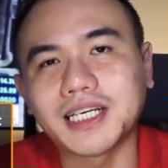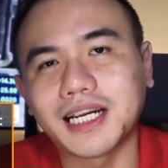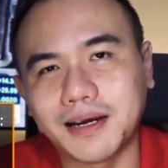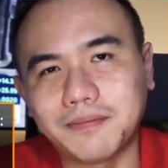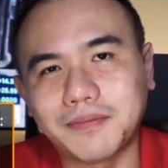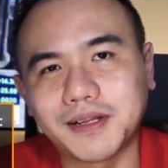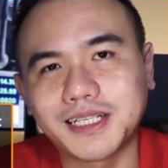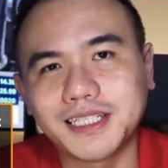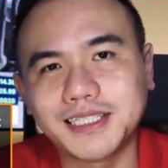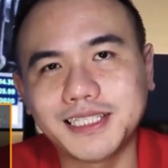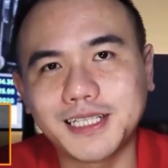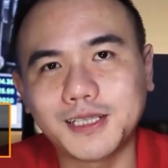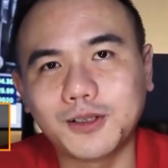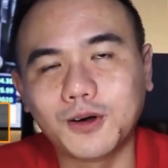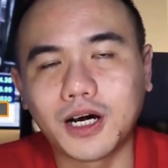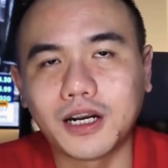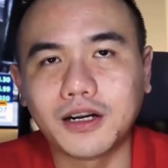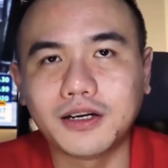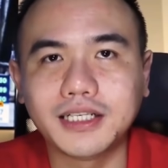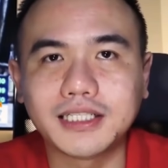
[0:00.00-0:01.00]
bisa dapat di
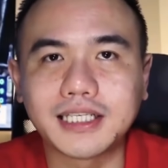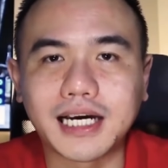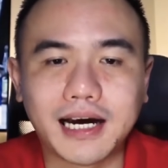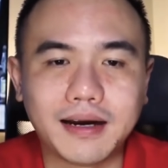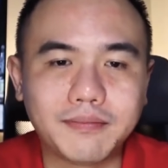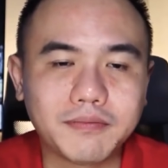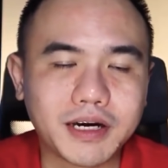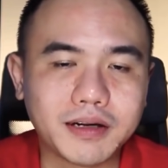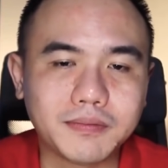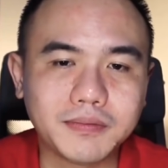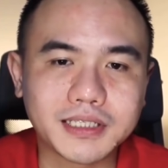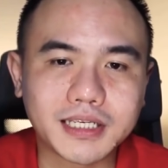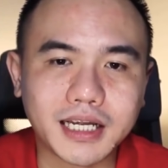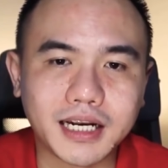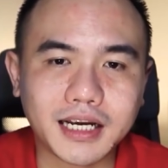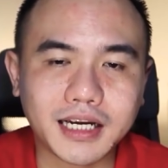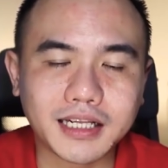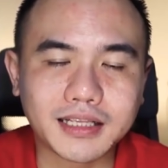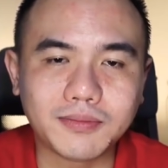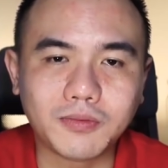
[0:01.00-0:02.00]
situ kalau di saham kan
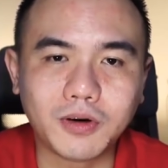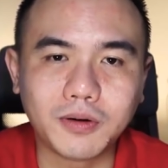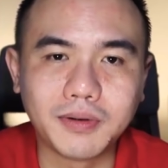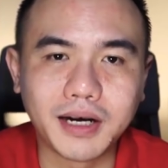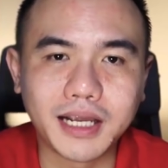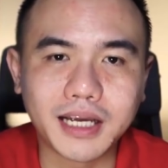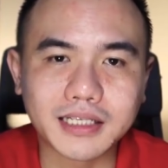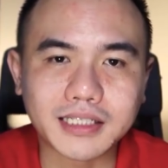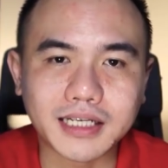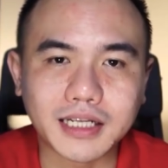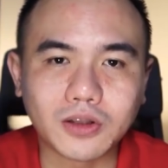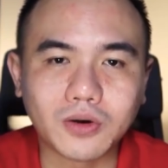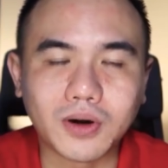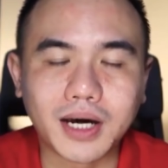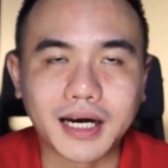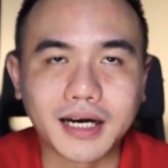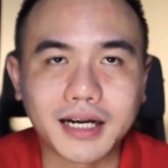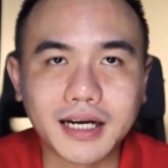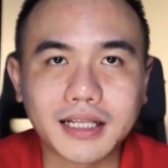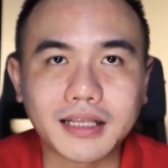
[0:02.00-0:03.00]
misalnya kita mau beli satu
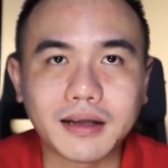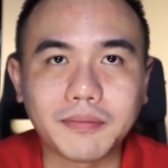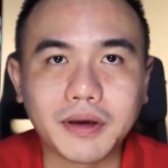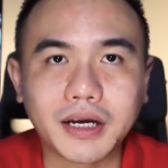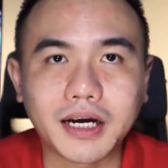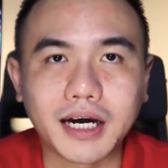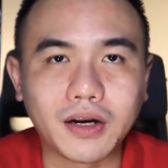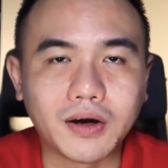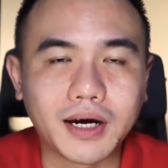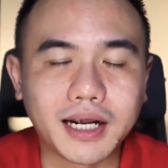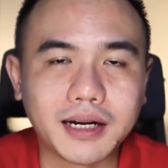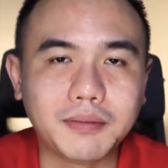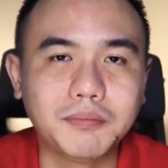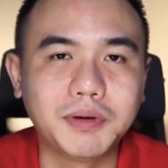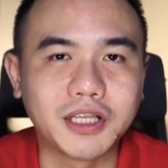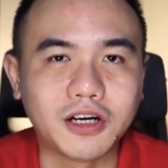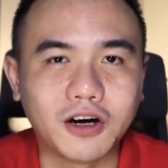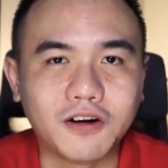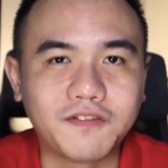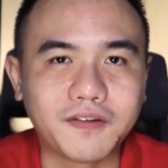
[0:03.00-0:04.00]
harga tapi kalau ada
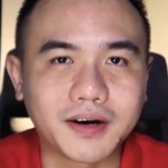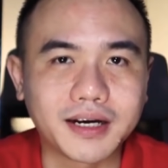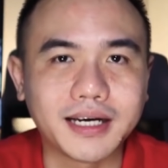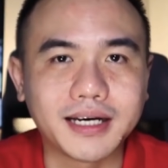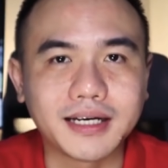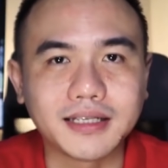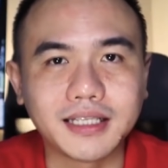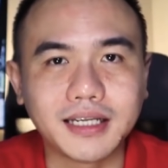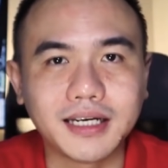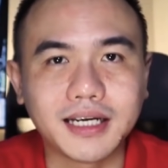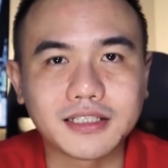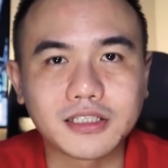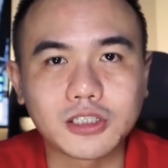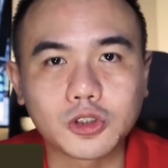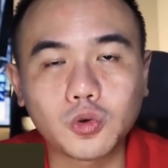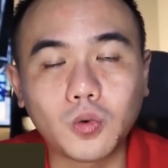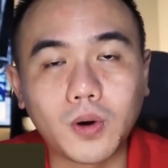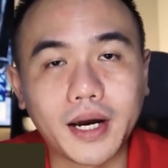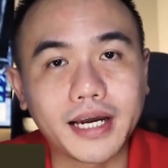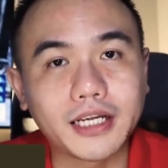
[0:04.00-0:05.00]
bid offernya yang tidak
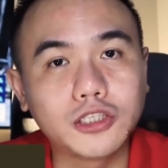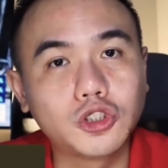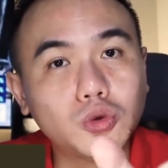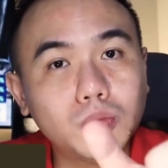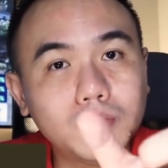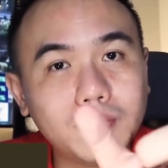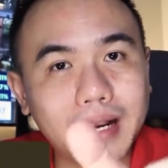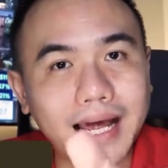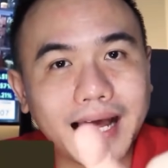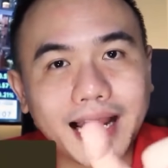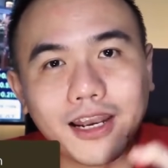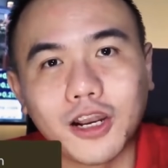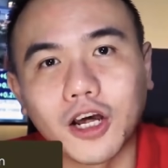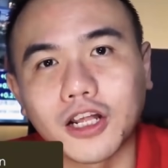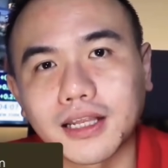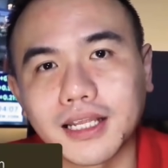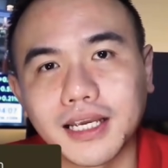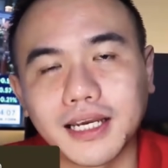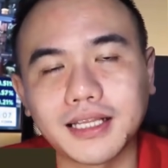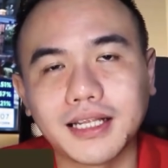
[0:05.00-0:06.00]
sesuai jumlah
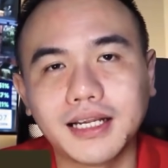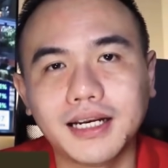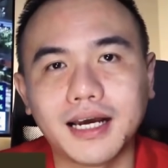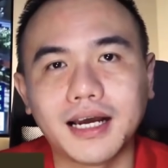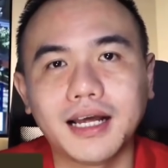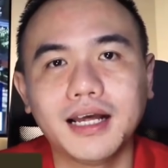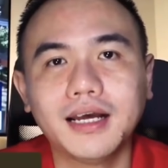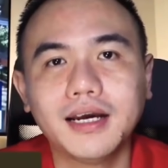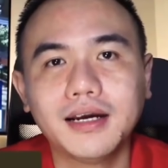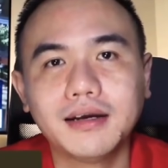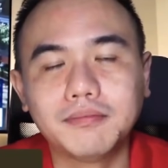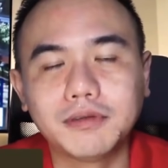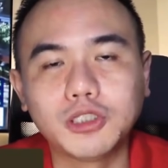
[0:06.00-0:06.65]
lotnya tidak